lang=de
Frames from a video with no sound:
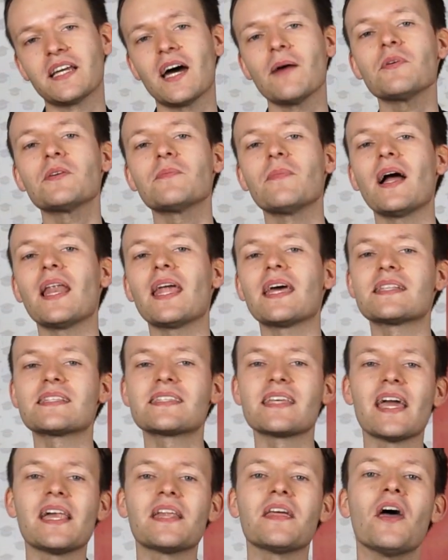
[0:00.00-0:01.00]
Da habe ich mal
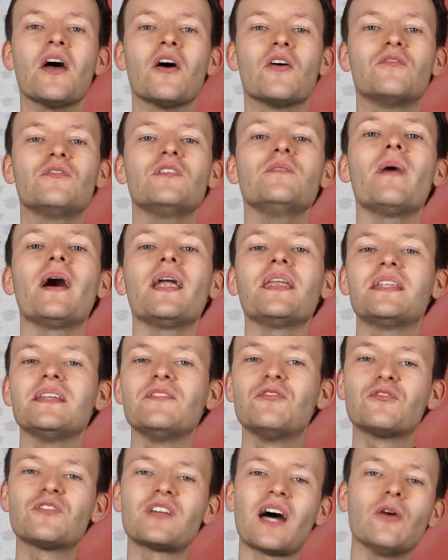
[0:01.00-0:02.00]
erzählt, wie man
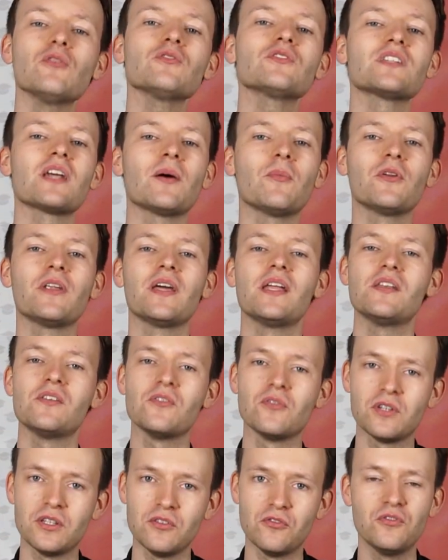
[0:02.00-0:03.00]
die 1000
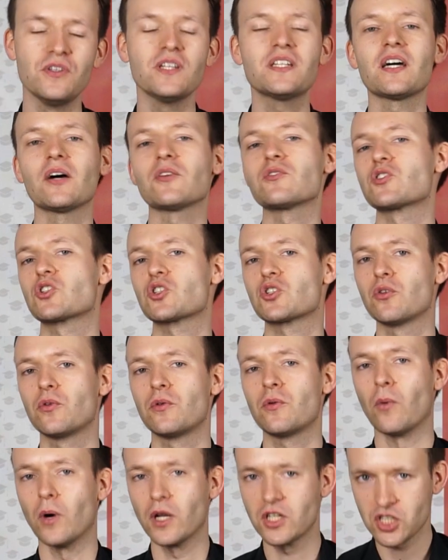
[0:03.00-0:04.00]
Abonnenten und die 4000
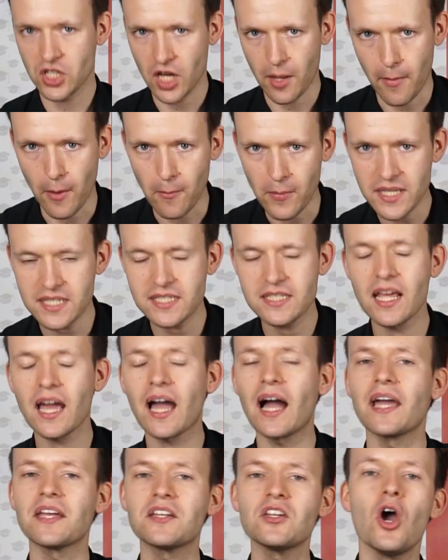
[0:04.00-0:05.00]
Stunden Watchtime am besten
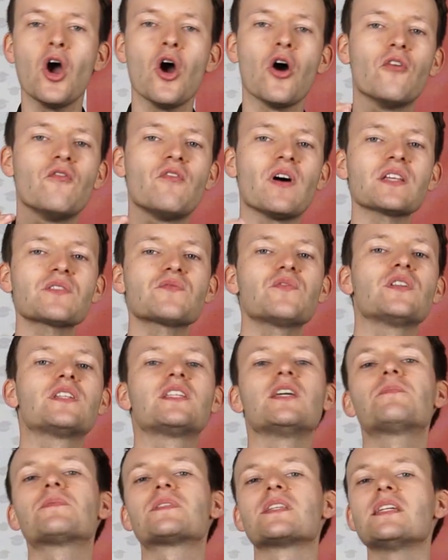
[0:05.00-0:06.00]
erreicht und was für
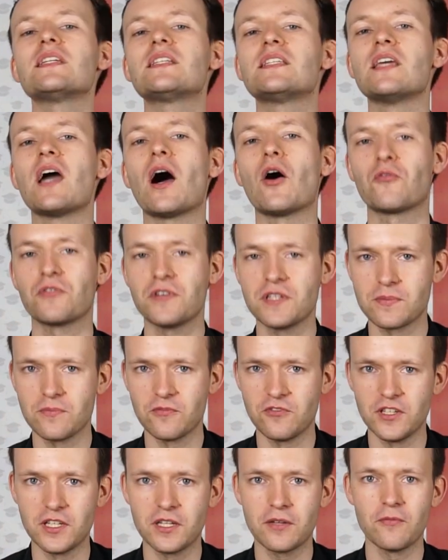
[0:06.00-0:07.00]
Tipps ich dir auf
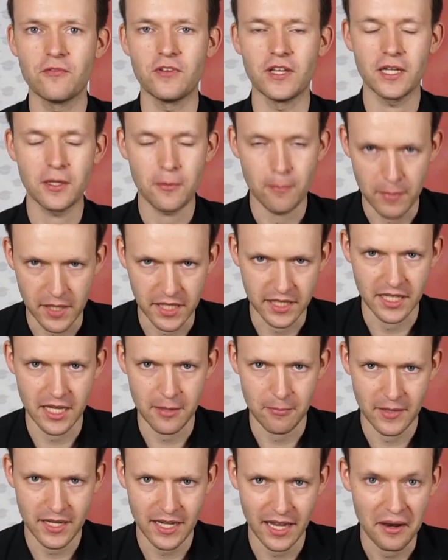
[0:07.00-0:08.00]
diesem Weg
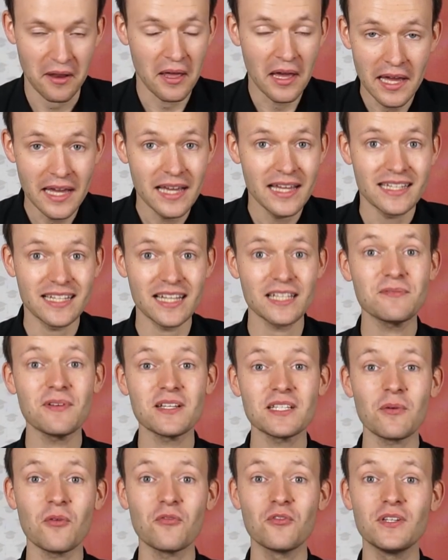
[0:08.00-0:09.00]
mitgeben kann. Das
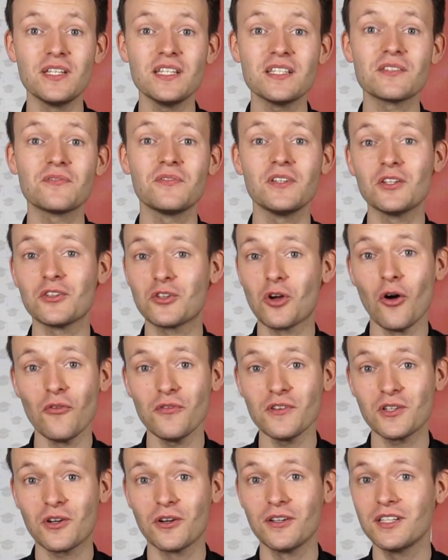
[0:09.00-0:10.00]
war's aber für dieses Video. Ich
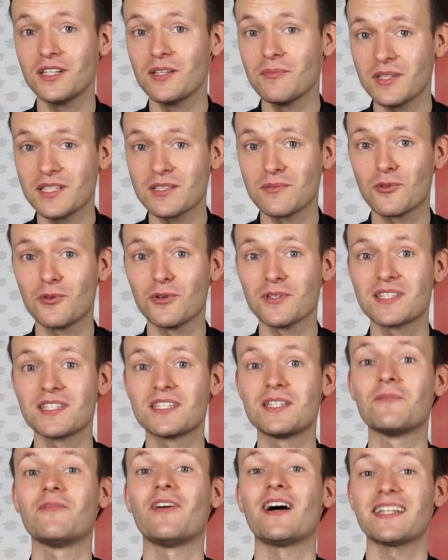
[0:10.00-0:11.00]
hoffe, ich konnte dir mit diesem
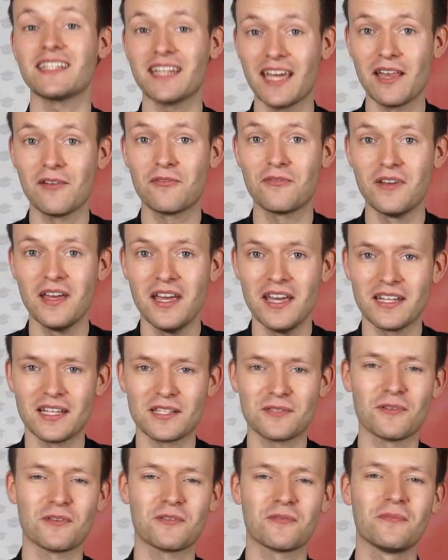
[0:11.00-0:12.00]
kurzen Tipp weiterhelfen.
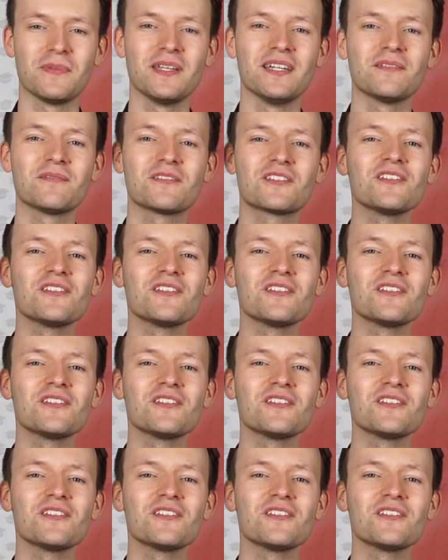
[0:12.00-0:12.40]
Das war's von mir.